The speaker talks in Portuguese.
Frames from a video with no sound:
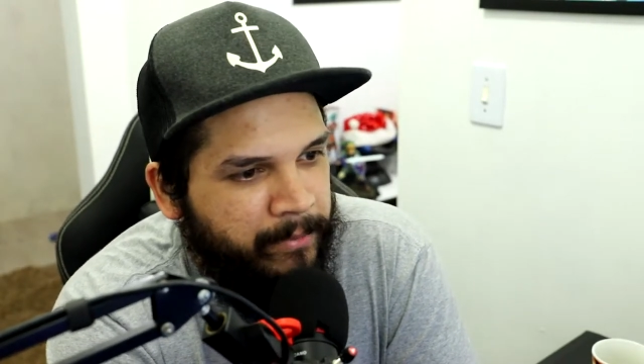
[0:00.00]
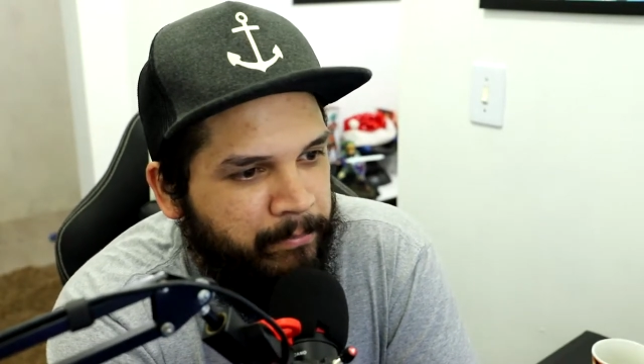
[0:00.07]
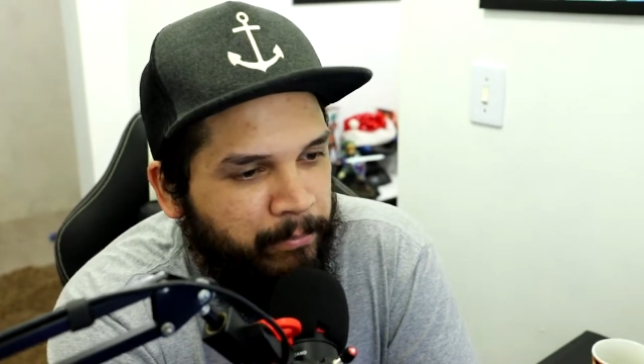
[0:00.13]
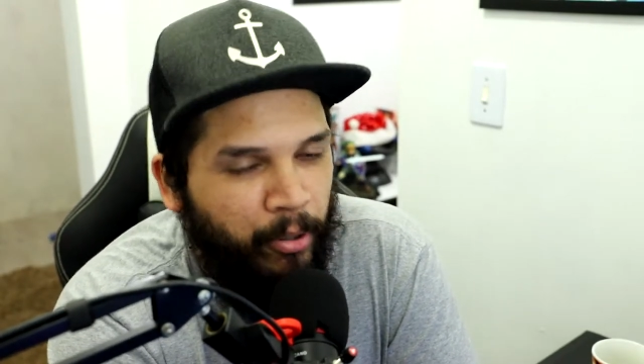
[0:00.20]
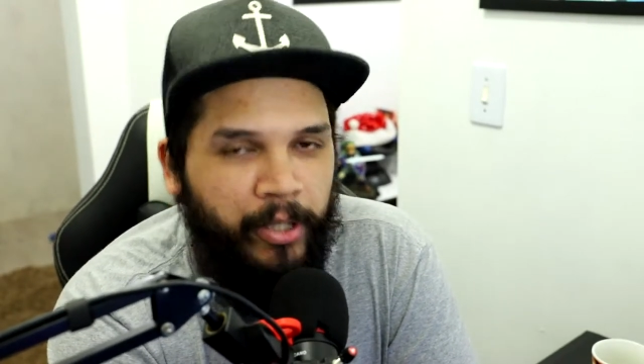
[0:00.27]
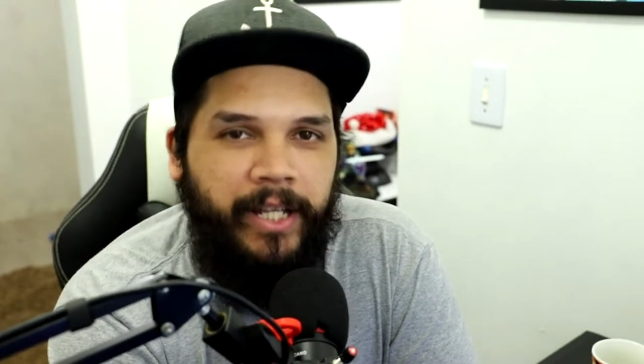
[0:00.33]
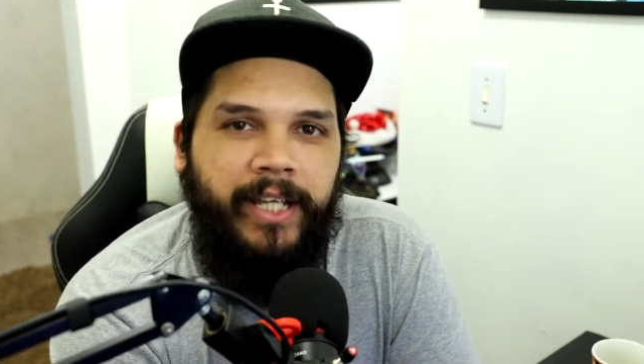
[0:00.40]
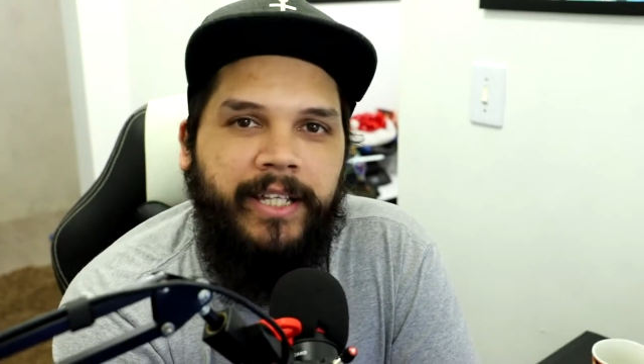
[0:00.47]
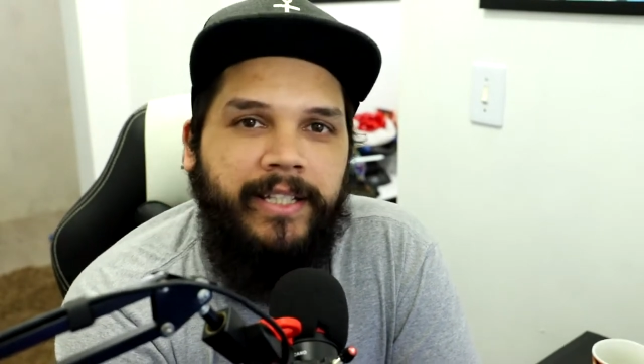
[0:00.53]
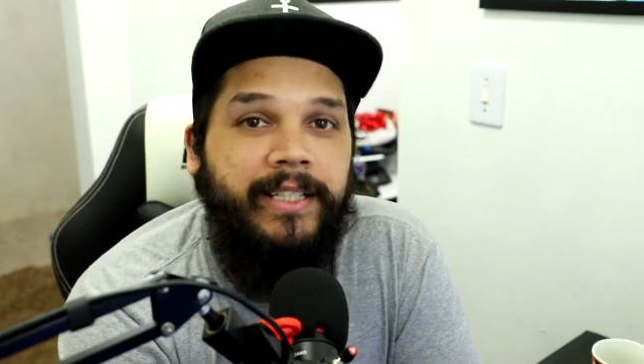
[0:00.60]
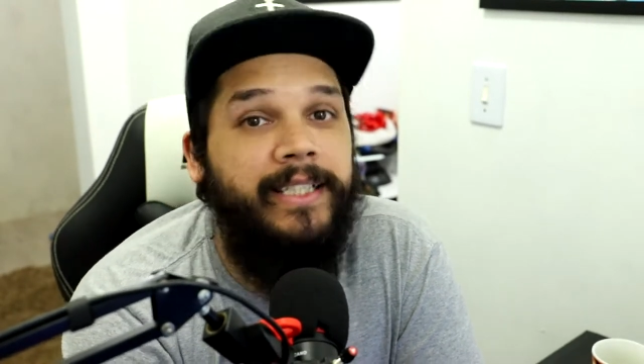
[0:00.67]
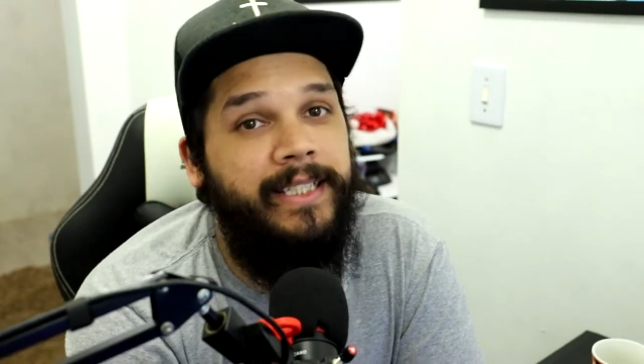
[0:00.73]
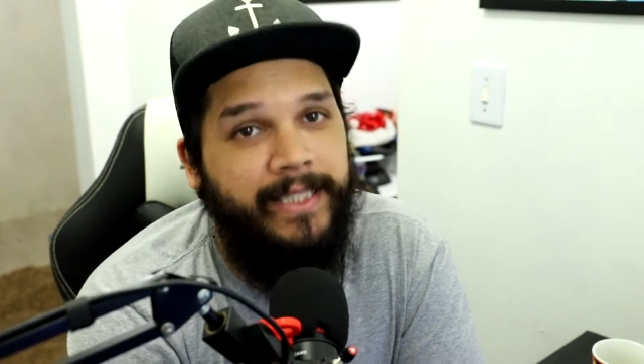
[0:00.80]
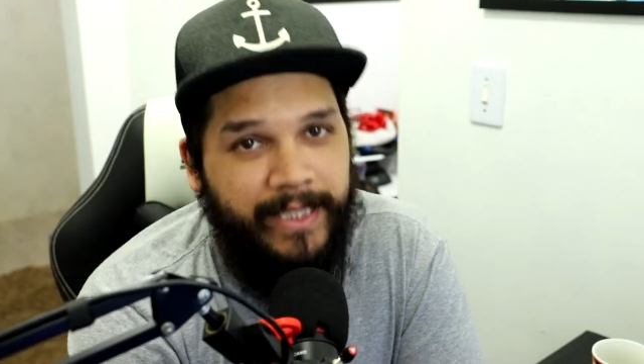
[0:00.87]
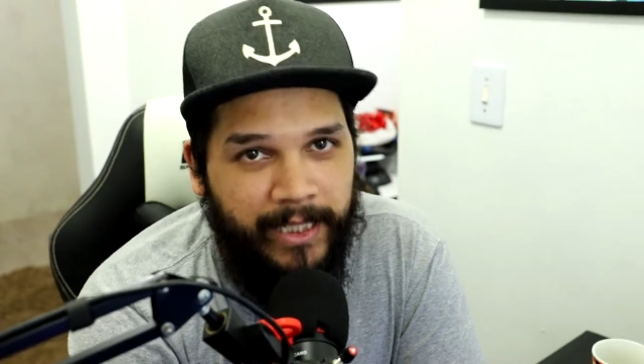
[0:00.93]
Porém,
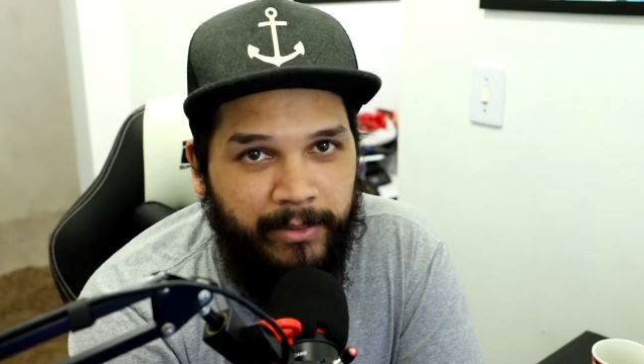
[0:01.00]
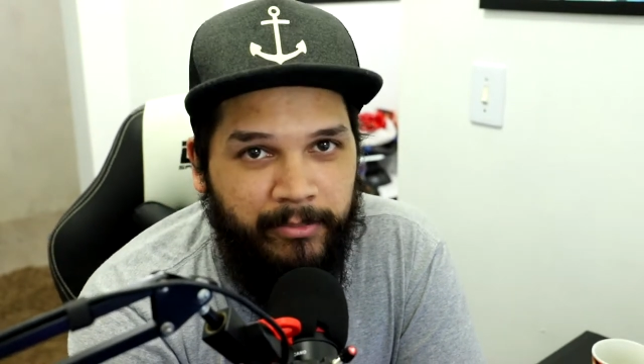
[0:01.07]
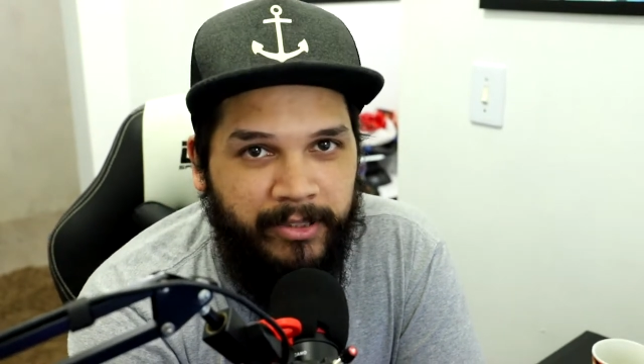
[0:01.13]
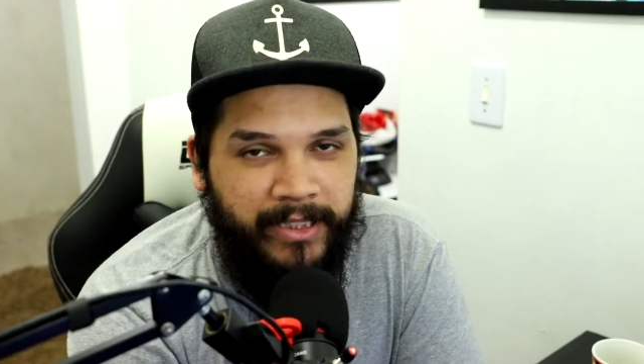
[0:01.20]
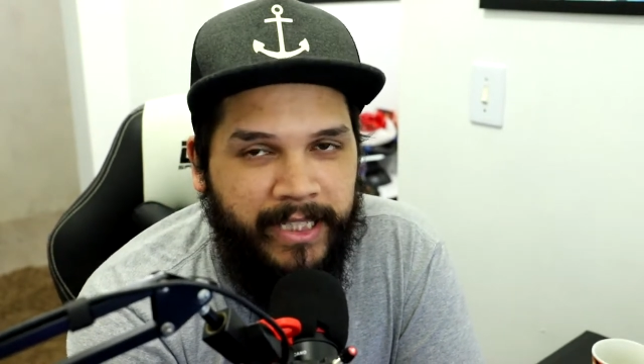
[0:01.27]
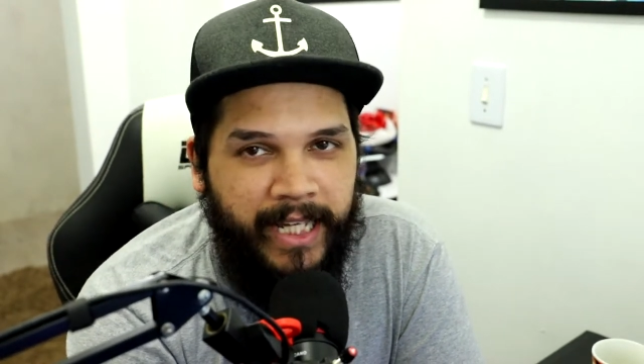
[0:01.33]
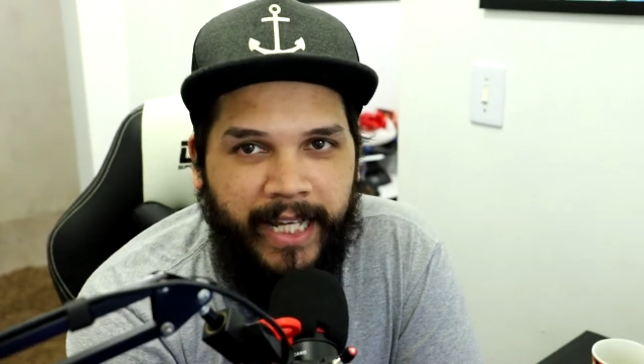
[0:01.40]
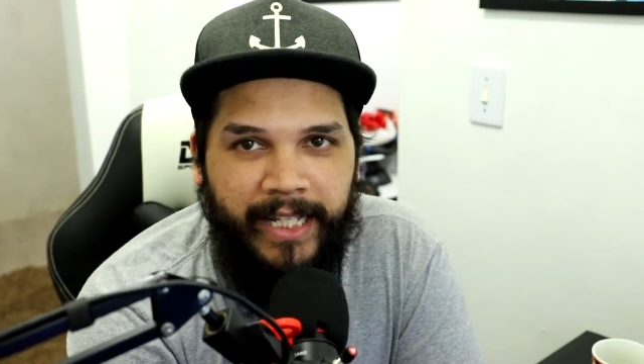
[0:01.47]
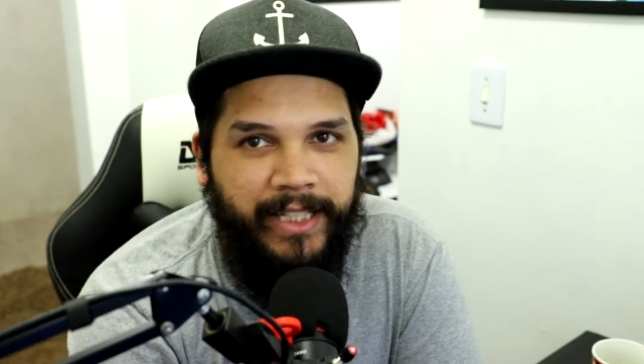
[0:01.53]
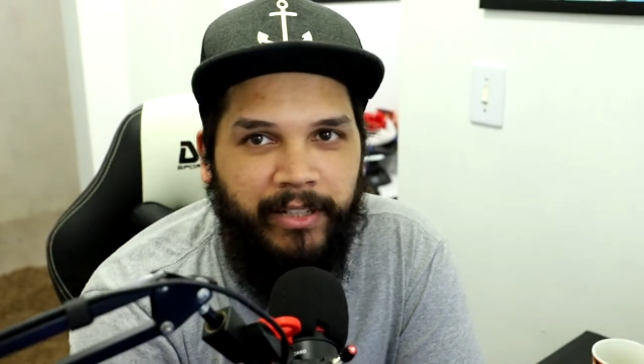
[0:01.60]
estamos, né?